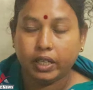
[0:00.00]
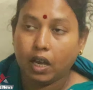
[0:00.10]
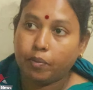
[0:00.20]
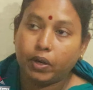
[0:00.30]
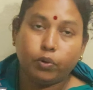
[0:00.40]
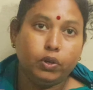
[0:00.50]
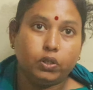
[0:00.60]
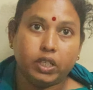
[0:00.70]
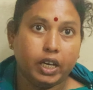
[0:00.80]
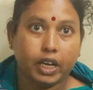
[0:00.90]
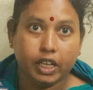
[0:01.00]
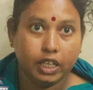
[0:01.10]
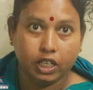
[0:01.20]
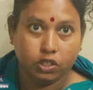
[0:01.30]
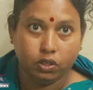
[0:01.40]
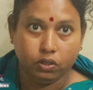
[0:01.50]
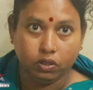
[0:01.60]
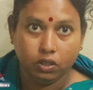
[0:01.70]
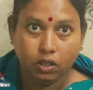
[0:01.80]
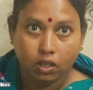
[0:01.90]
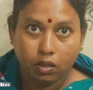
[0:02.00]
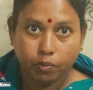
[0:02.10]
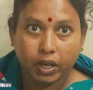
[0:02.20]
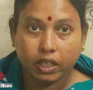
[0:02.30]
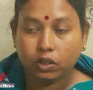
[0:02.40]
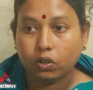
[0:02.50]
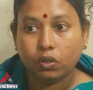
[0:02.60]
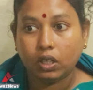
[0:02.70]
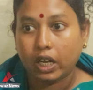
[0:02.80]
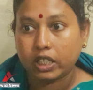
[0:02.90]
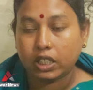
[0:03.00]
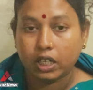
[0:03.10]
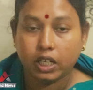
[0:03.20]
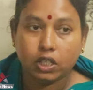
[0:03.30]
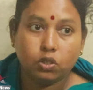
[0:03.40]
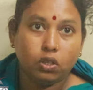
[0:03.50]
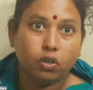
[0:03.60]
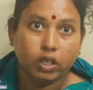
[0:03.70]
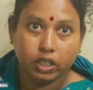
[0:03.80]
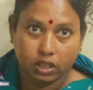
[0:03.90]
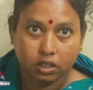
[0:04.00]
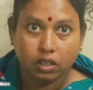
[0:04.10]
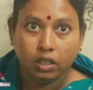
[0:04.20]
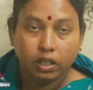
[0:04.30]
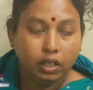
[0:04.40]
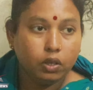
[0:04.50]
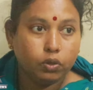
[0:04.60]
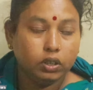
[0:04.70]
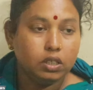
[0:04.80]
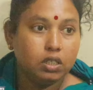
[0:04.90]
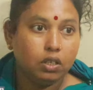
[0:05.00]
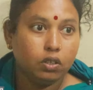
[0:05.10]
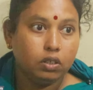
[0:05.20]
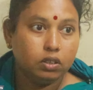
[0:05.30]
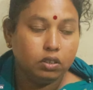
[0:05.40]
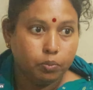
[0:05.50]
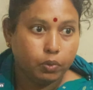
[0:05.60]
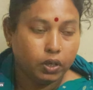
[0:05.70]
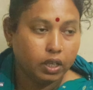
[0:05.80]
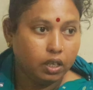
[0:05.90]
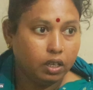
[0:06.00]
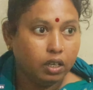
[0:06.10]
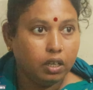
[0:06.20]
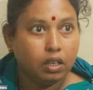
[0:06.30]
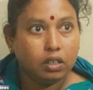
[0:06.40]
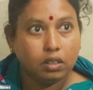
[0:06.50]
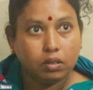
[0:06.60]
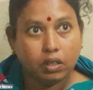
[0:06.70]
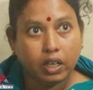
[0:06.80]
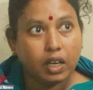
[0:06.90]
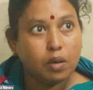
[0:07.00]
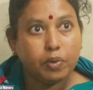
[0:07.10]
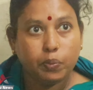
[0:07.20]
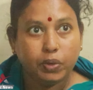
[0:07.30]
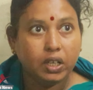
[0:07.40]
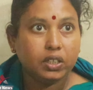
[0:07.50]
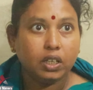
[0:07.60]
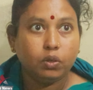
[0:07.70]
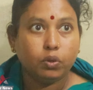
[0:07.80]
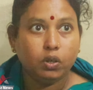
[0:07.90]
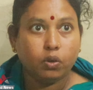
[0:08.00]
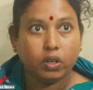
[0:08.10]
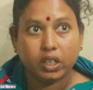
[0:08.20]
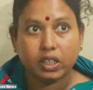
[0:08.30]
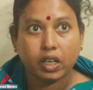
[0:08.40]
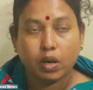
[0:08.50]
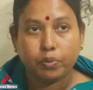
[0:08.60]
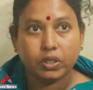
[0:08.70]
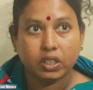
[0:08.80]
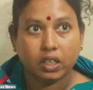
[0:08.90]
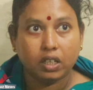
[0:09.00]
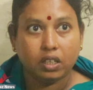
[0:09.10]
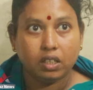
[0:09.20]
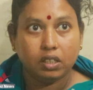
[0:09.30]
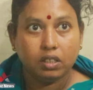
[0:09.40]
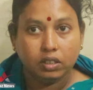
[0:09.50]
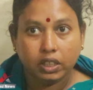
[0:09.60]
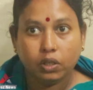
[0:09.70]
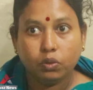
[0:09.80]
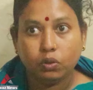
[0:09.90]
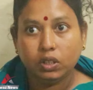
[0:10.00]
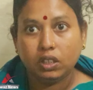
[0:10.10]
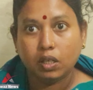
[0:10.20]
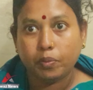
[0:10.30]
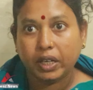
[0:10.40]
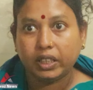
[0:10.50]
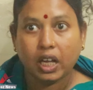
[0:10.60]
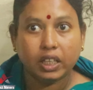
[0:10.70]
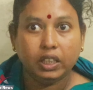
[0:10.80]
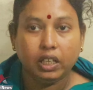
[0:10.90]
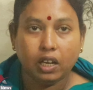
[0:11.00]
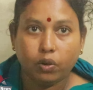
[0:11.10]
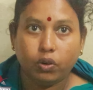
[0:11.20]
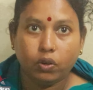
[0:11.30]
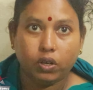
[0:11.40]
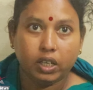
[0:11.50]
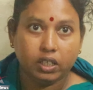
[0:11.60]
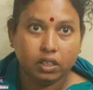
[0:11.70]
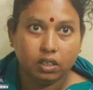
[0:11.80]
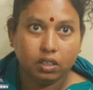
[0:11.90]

দেখে আমারে অন্য জায়গায় রাখিয়ে আসলো মানে তখন লাশটা নেওয়ার জন্য অনেক ই করতেছিল পরে এনামের বিল টিল করলো অনেক টাকা পয়সা সেইগুলো দিতে মানে ধার দেনা করে অনেক